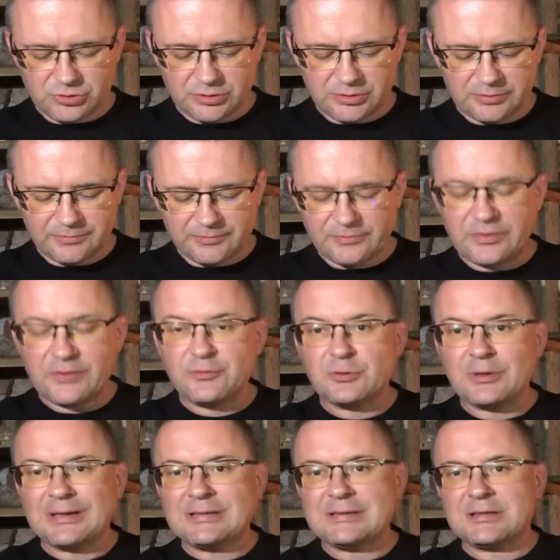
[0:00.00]
e, we
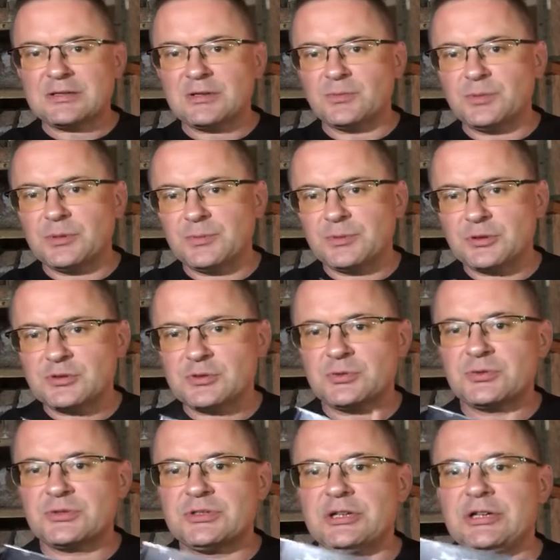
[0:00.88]
wkładce są po
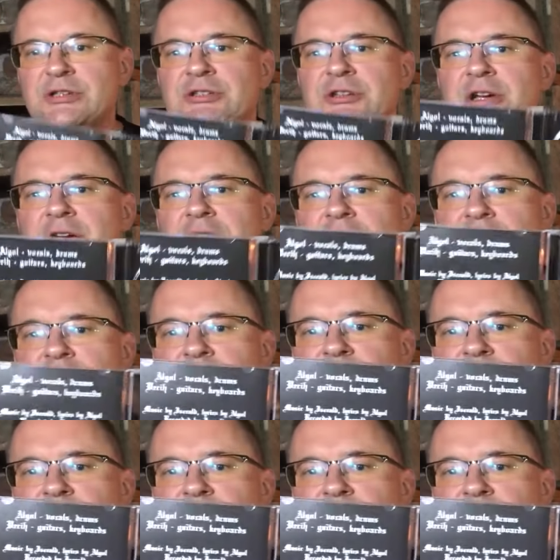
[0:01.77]
prostu zdjęcia